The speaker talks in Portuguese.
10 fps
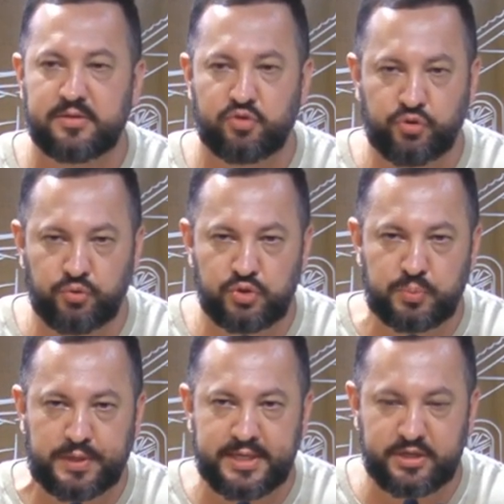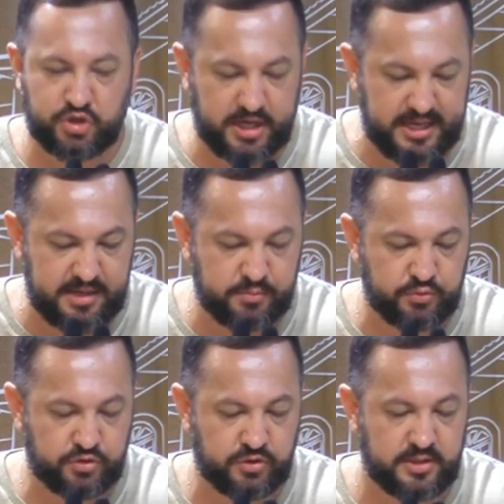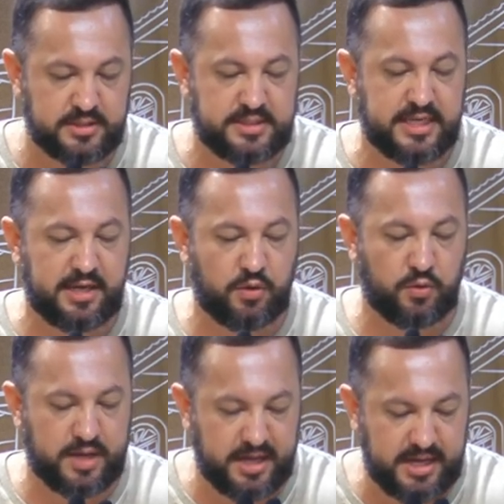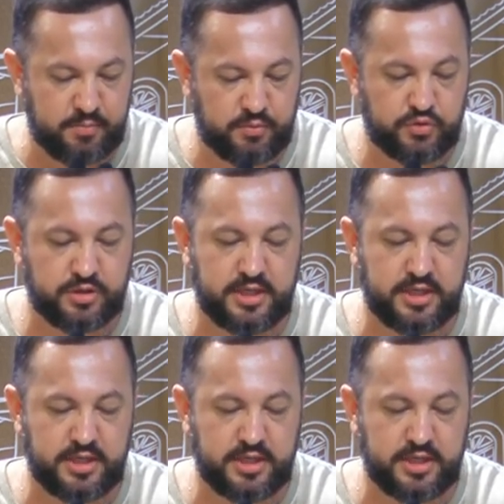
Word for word: juntos planejarmos, dialogarmos